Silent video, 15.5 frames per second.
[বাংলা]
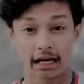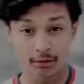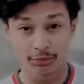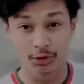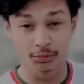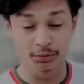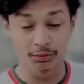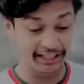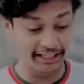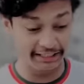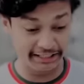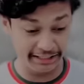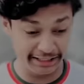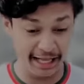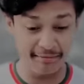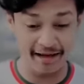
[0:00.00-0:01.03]
হৃদয় ছুঁয়ে যাওয়ার
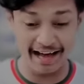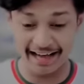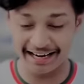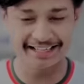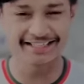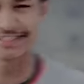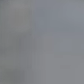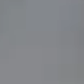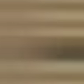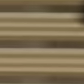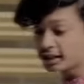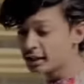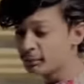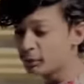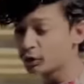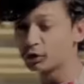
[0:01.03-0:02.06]
মতো কিছু ডায়লগ দুই
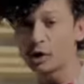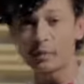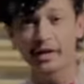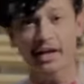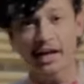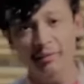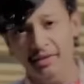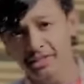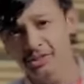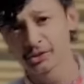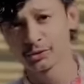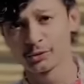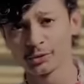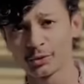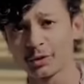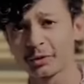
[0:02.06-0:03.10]
চার দিন পর সবাই
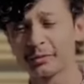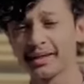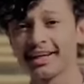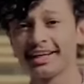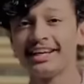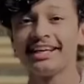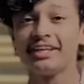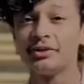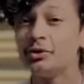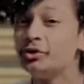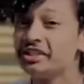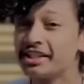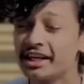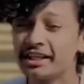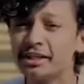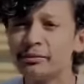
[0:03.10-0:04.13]
কামাইতে শুরু করবে
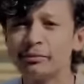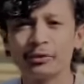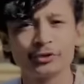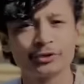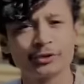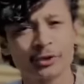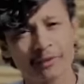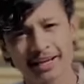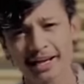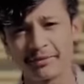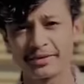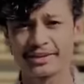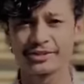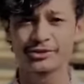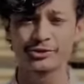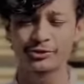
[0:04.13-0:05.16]
দুই চার দিন পর সবাই
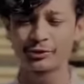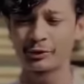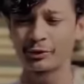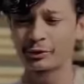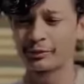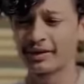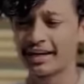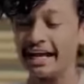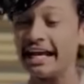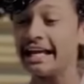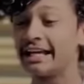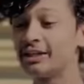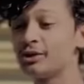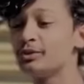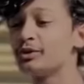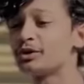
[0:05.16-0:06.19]
কামাইতে শুরু করবে
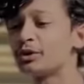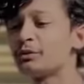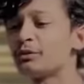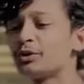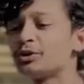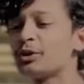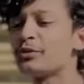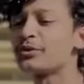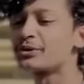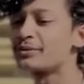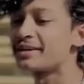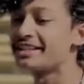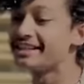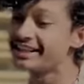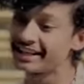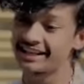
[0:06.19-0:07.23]
কিছু বছর পর সবার
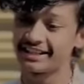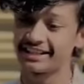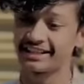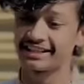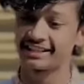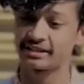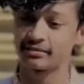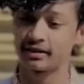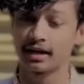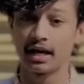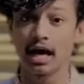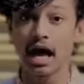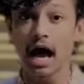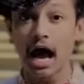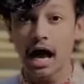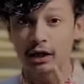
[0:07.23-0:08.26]
সবার ঠিকানায় চলে যাবে
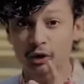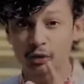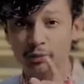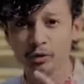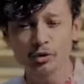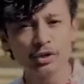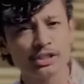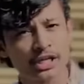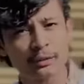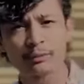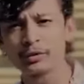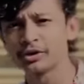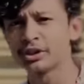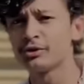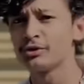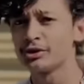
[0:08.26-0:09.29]
আর তুমি দুই চার
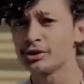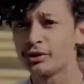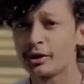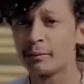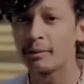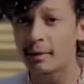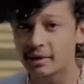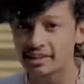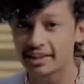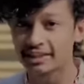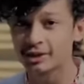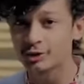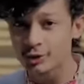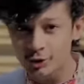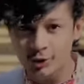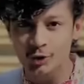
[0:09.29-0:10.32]
পয়সা রুজু করে বাবার
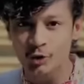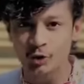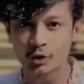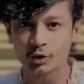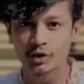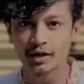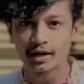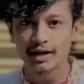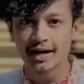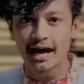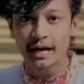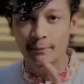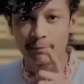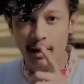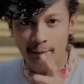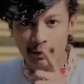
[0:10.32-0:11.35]
সাথে তর্ক করো
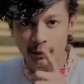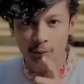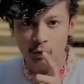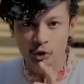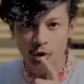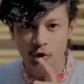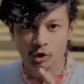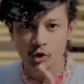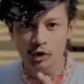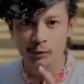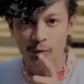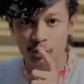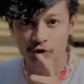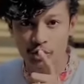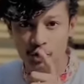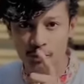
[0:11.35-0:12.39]
আরে বাবার মতো হতে হলে
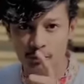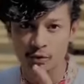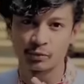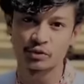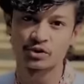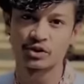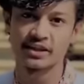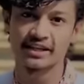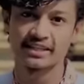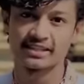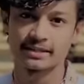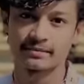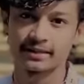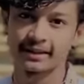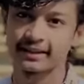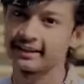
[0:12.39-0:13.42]
তোমার বছরের পর বছর
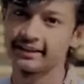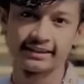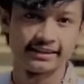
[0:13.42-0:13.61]
লেগে যাবে